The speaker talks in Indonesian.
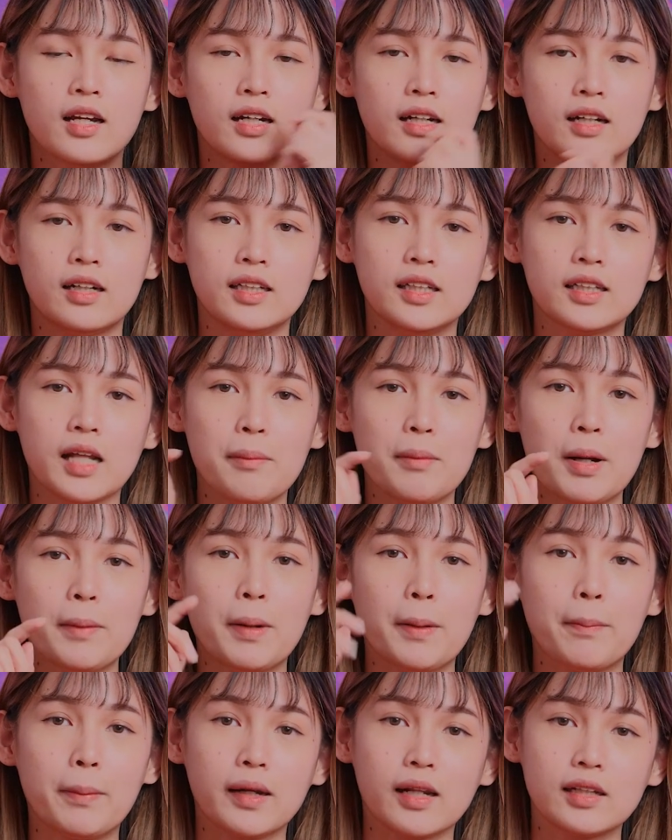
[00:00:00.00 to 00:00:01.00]
uh, ditambah
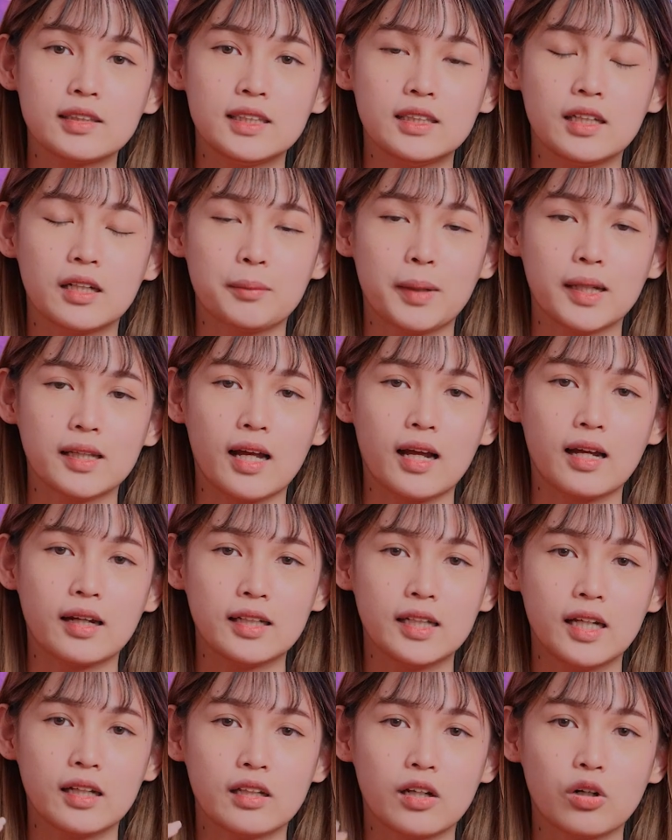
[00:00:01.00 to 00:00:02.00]
paparan sinar
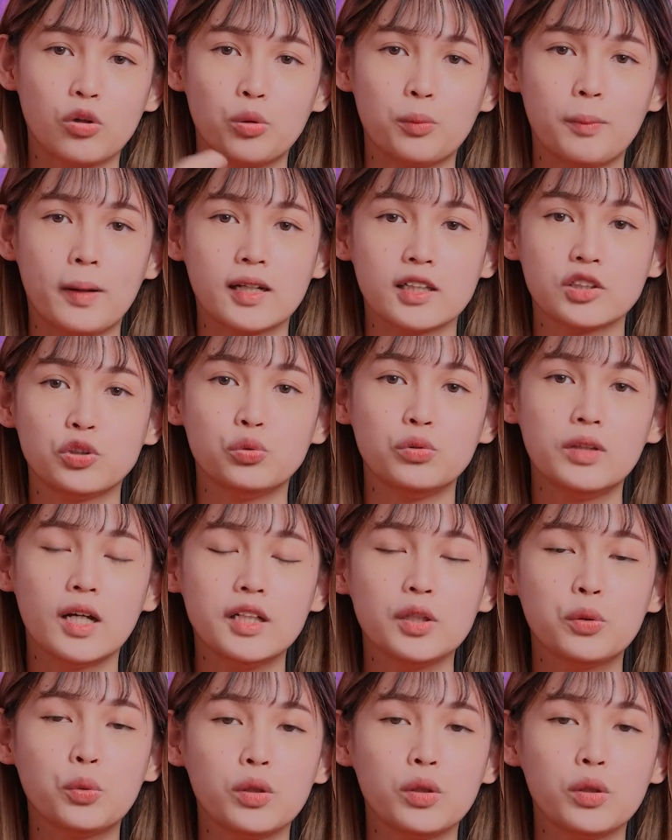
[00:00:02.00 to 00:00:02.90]
matahari yang terlalu panas juga di